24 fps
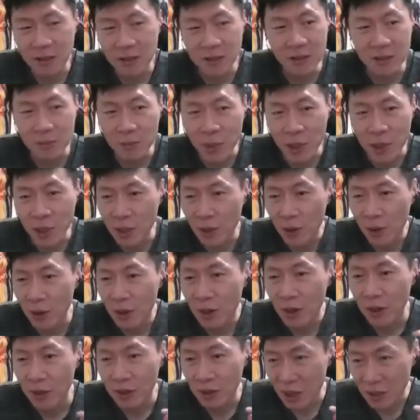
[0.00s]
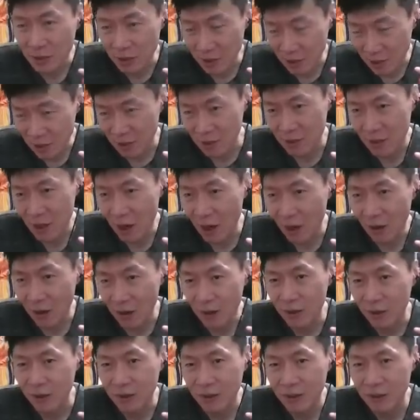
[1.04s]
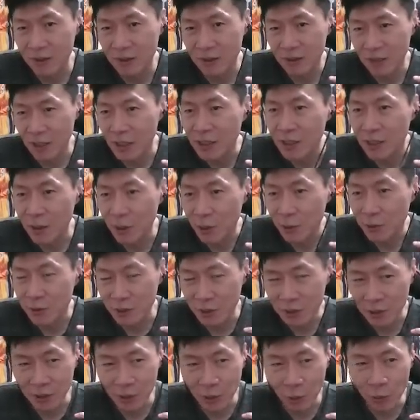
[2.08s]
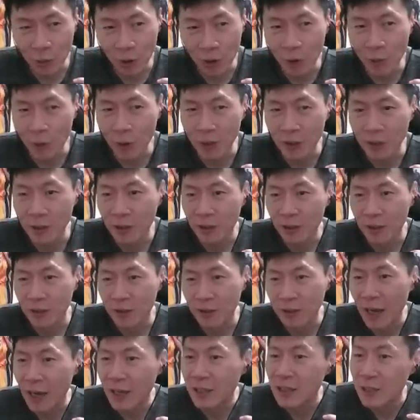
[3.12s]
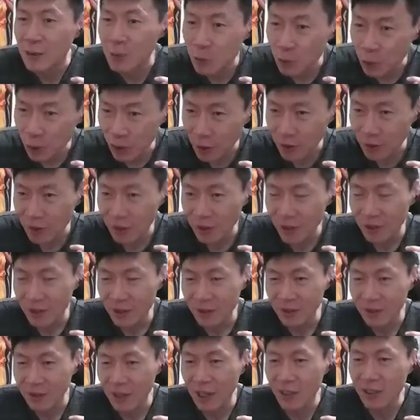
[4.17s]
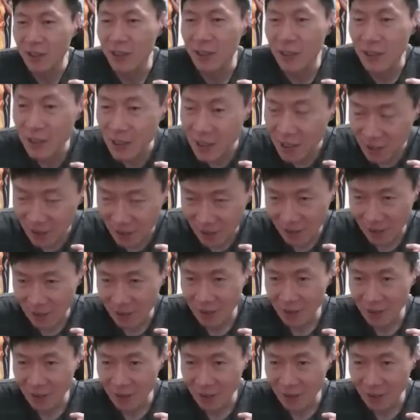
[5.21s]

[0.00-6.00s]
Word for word: 其实没有，他只是要借着六四的这个光环，拿点权，拿点利，